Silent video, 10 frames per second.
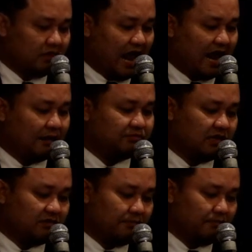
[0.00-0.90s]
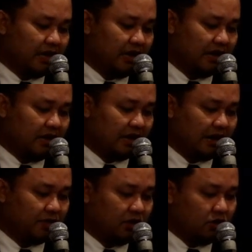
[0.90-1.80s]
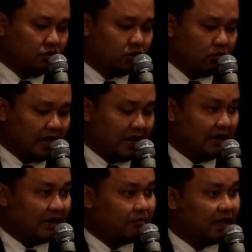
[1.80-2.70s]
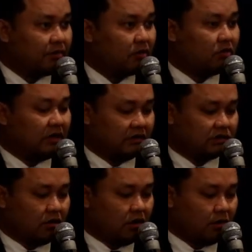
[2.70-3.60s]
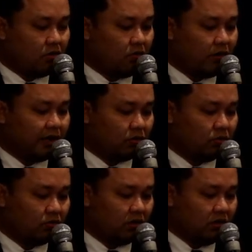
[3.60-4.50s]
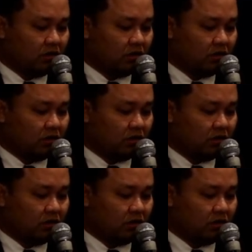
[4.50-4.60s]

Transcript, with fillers: นานนับ 40 ปีเนี่ยนะครับ ช่วงเวลานั้นทำให้พระองค์เนี่ยฉลองพระองค์ไว้ทุก